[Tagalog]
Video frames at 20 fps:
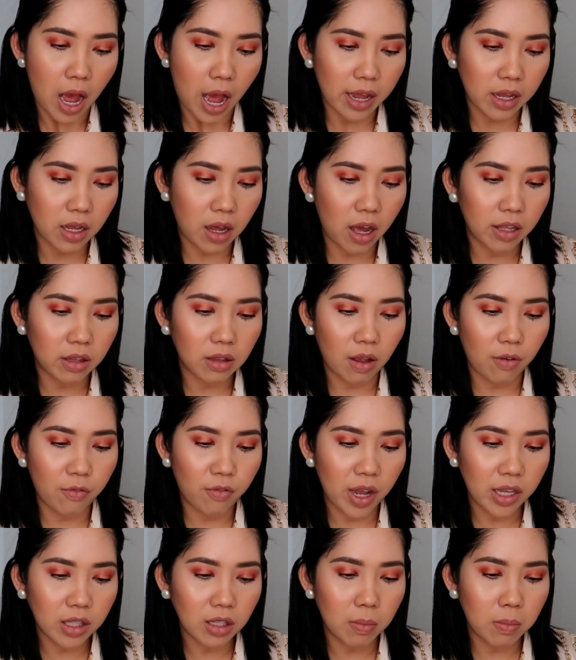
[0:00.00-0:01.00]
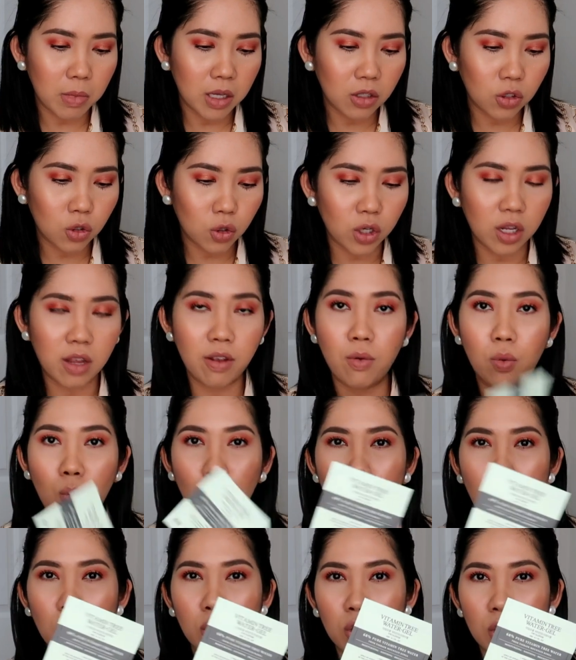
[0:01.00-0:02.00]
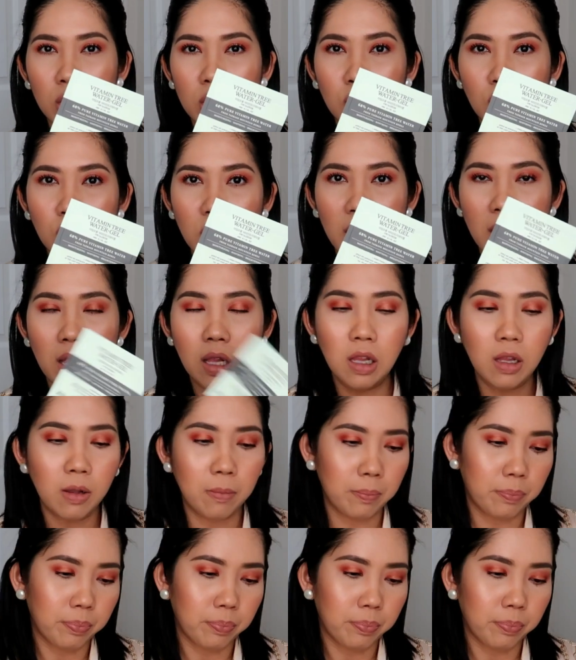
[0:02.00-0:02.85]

I got a vitamin 3 water gel.